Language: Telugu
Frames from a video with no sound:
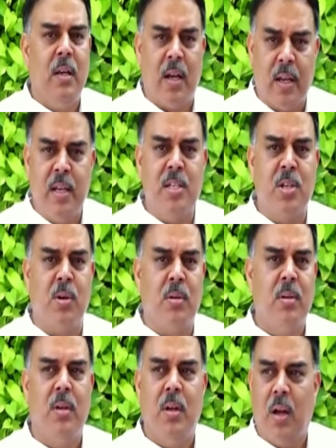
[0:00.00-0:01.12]
కనీసం
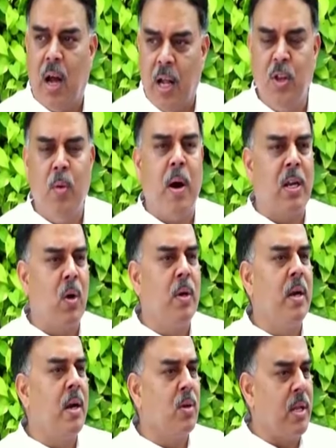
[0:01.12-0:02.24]
అందుబాటులో
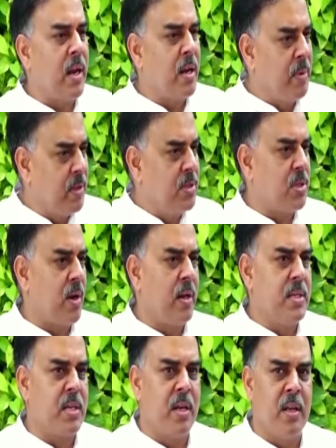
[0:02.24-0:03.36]
ఉండేటట్టు ధరని మీరు తీసుకురావాలి
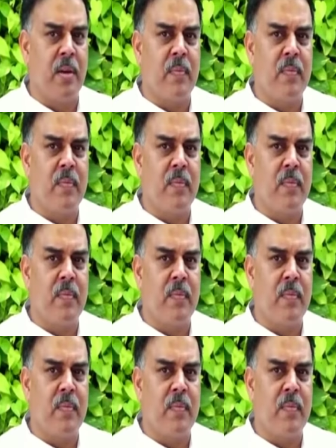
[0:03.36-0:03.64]
ఇసుకని